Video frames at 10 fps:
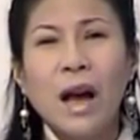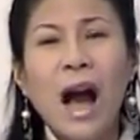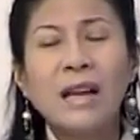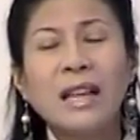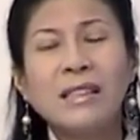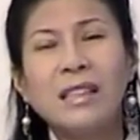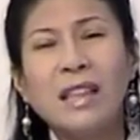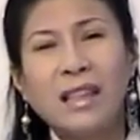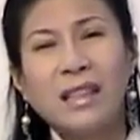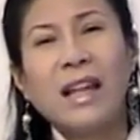ang
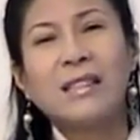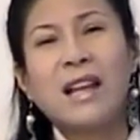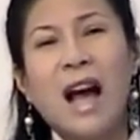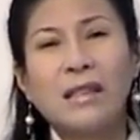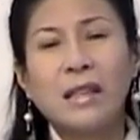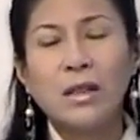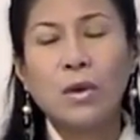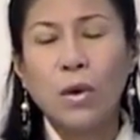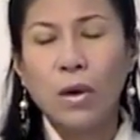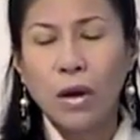nagdi-dictate sa atin
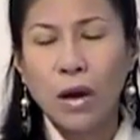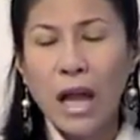kung